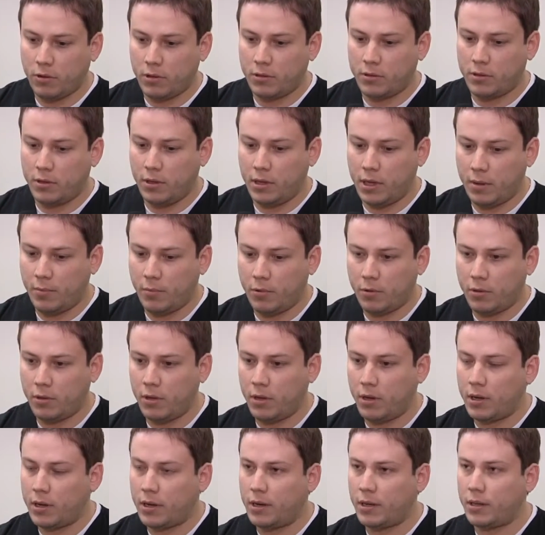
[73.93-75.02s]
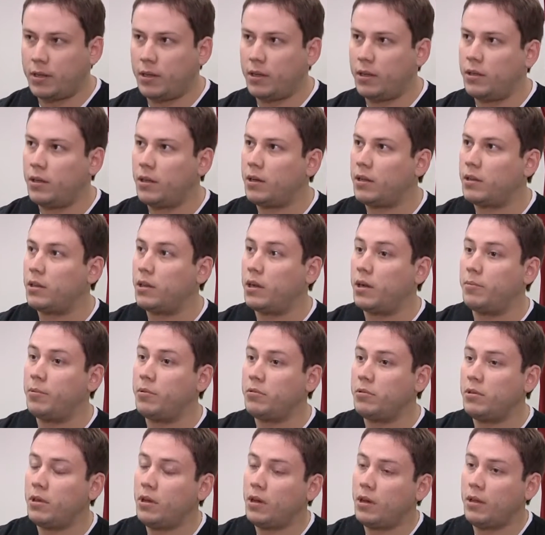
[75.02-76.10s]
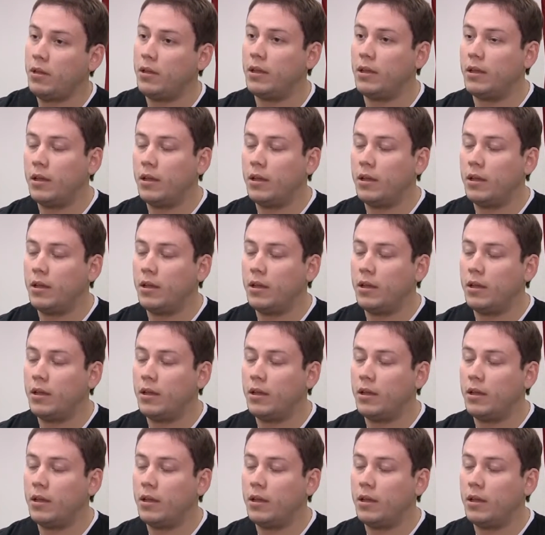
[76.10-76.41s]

enseñamos tiene características terapéuticas,